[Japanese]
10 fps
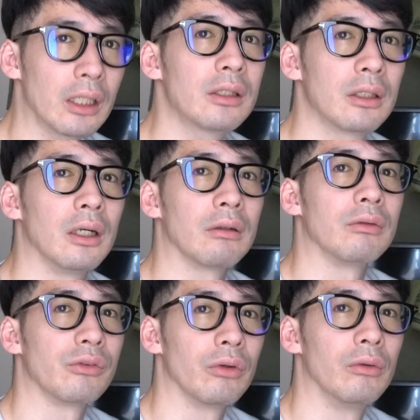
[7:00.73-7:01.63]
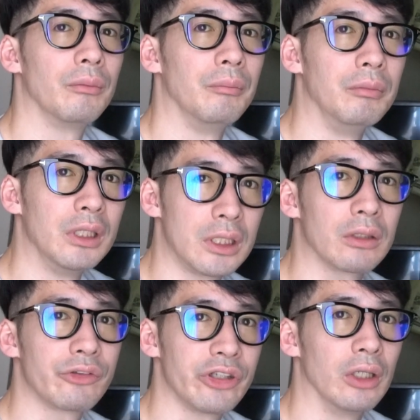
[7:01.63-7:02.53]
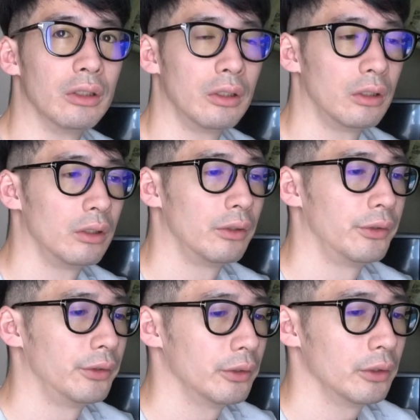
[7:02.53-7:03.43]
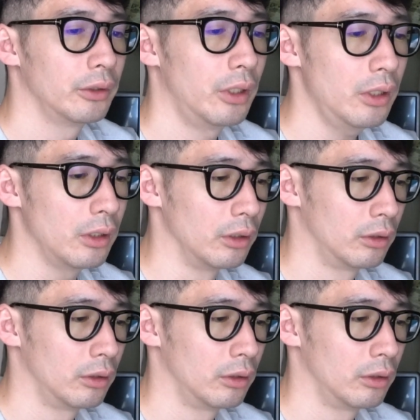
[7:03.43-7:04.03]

ラッて変わるんですよめちゃくちゃで